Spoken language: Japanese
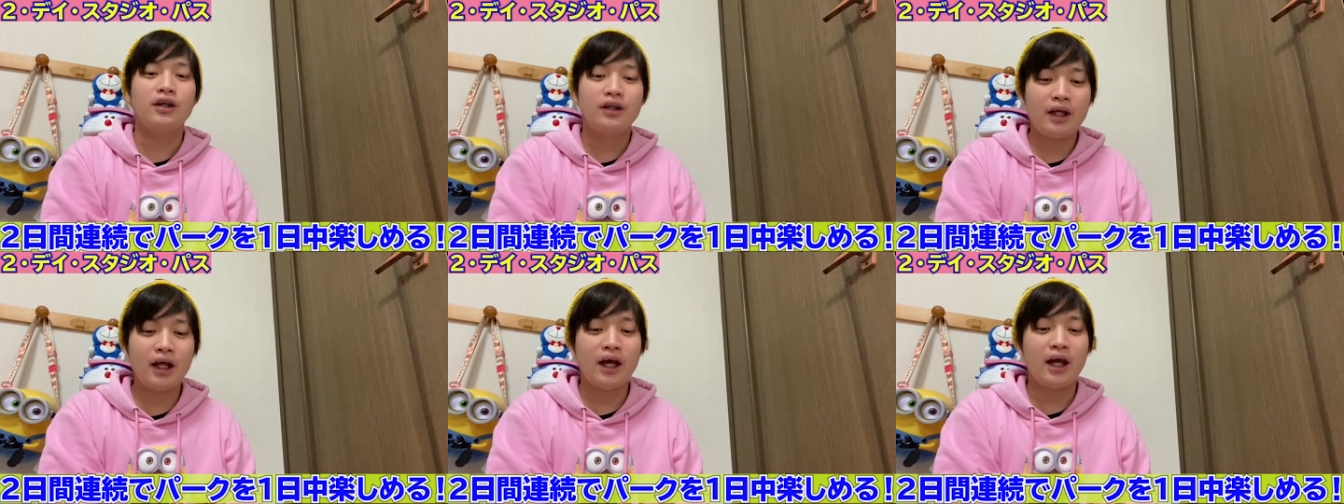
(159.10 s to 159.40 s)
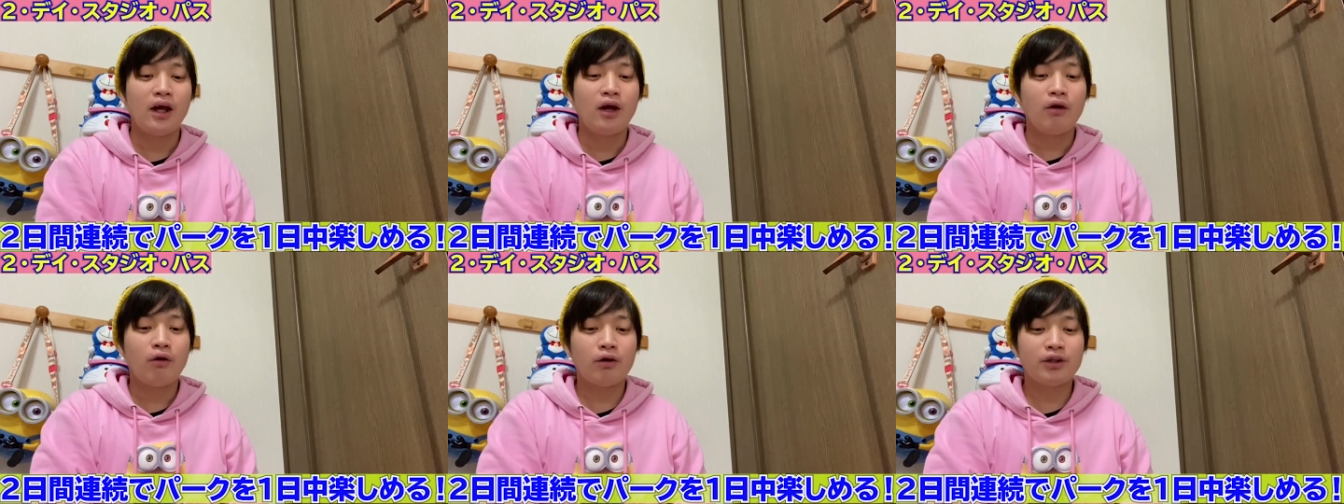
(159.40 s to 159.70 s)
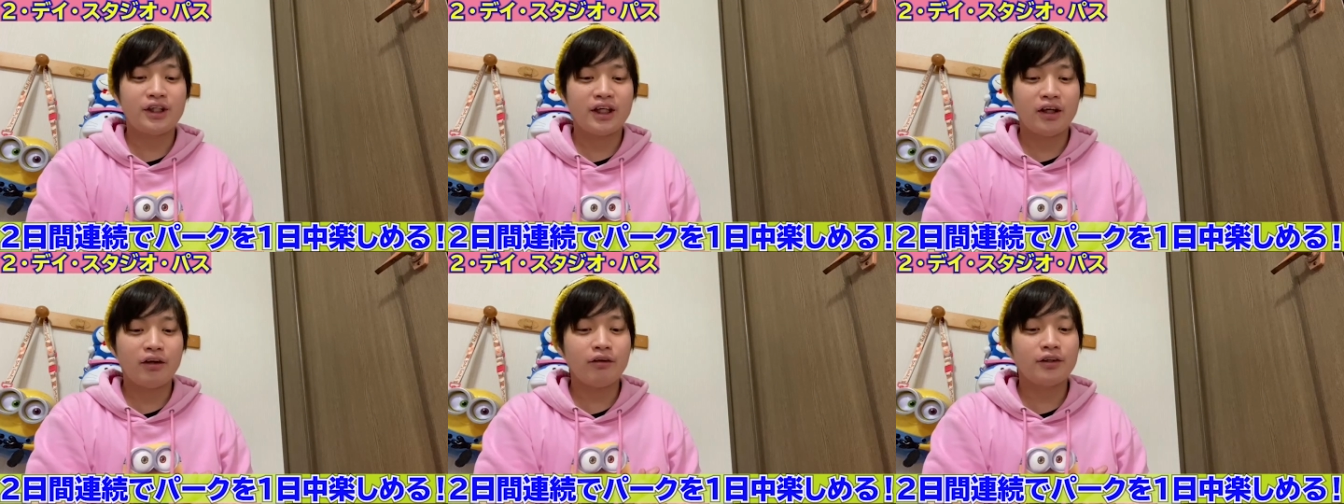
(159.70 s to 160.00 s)
で、
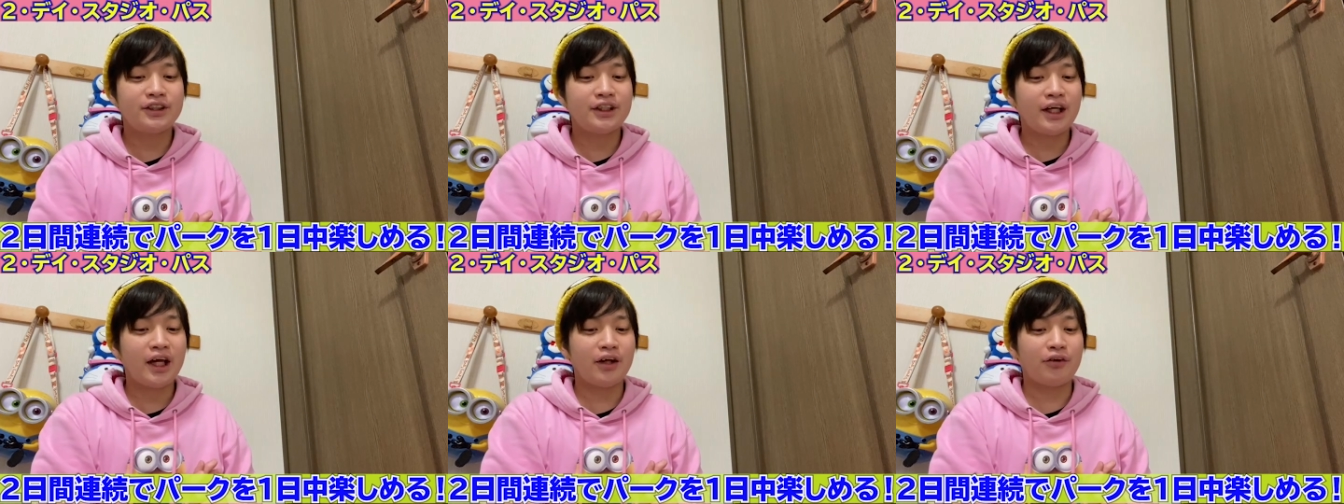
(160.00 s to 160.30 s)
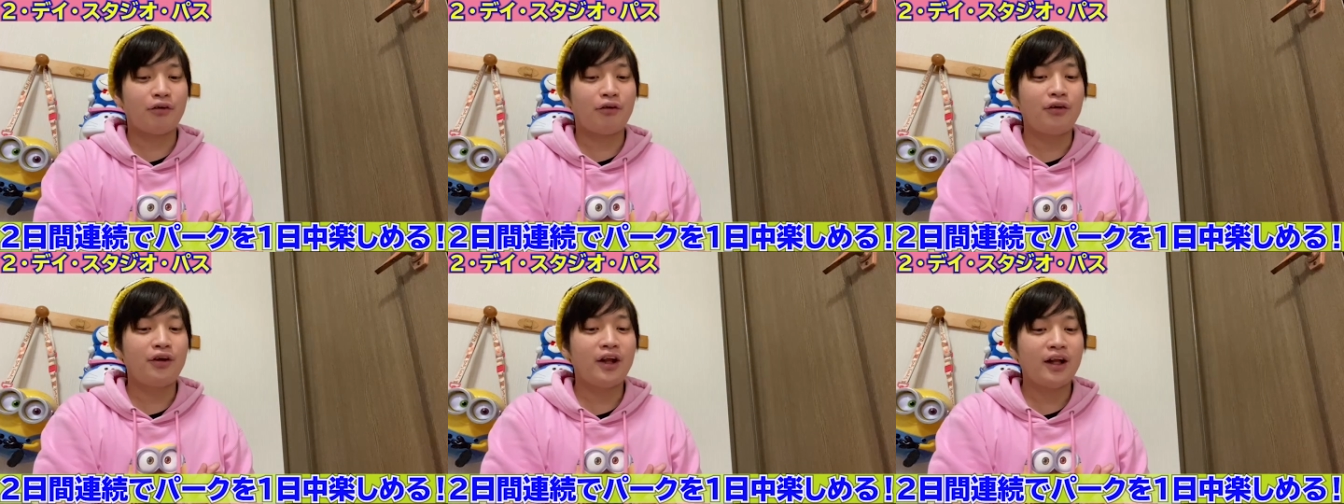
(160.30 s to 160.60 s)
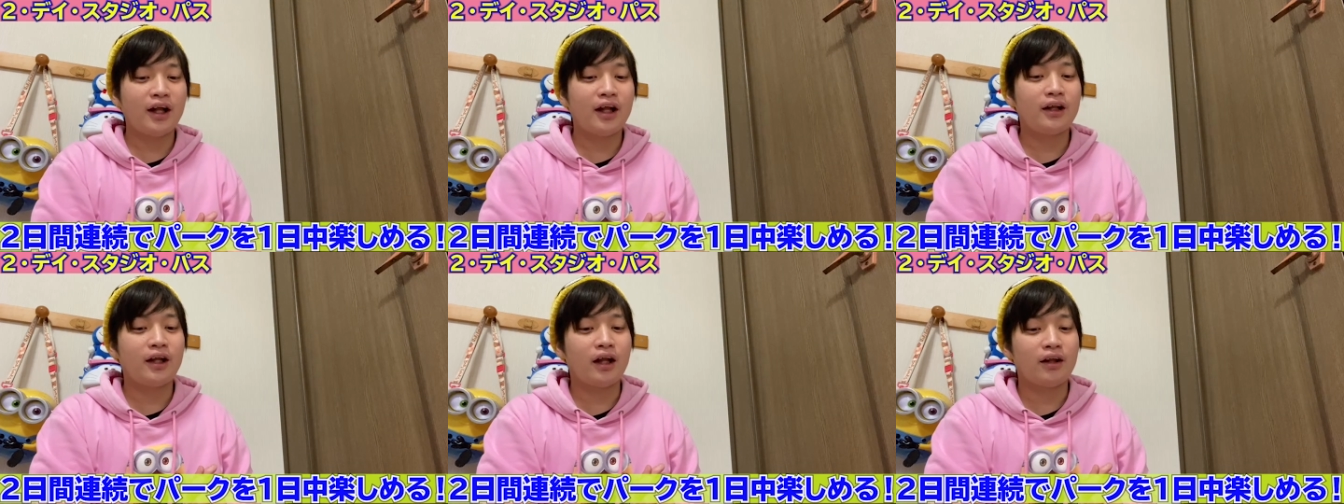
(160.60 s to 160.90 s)
こちらのチケットの値
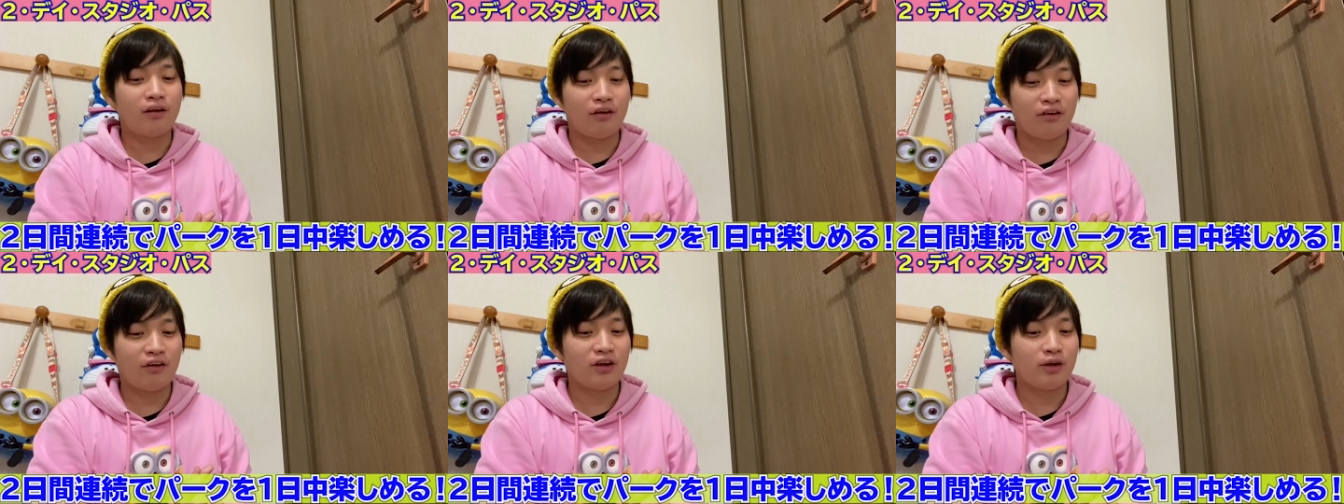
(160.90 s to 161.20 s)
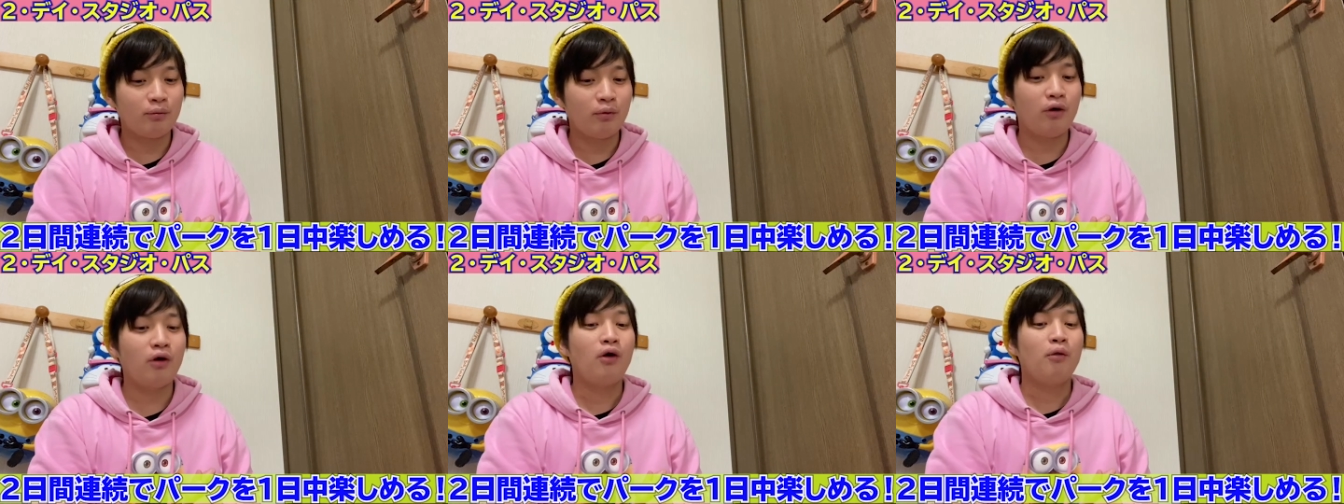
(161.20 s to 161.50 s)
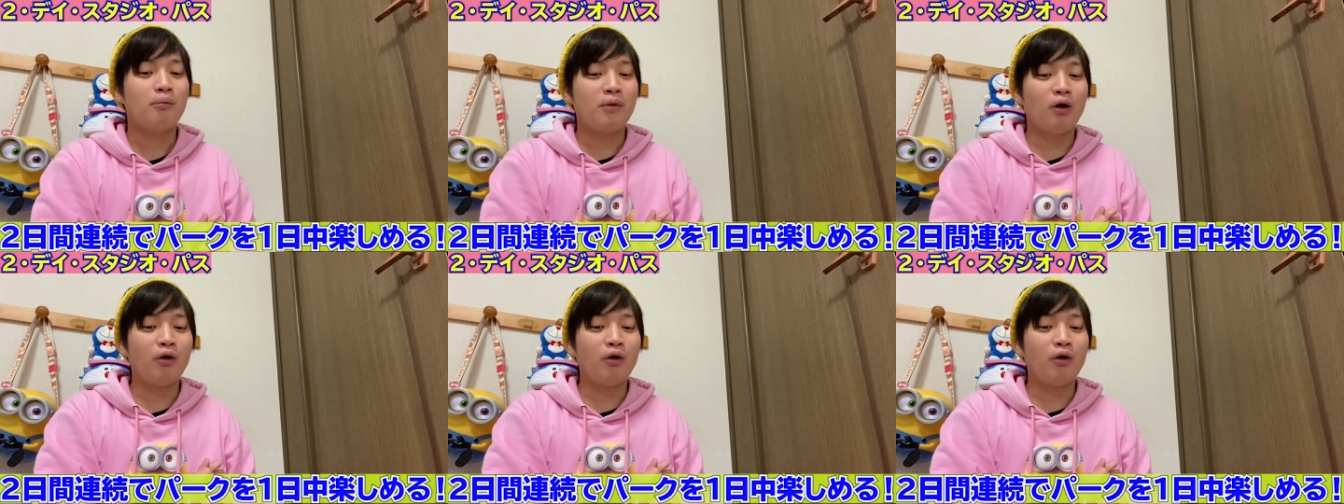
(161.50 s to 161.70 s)
段なんですけども、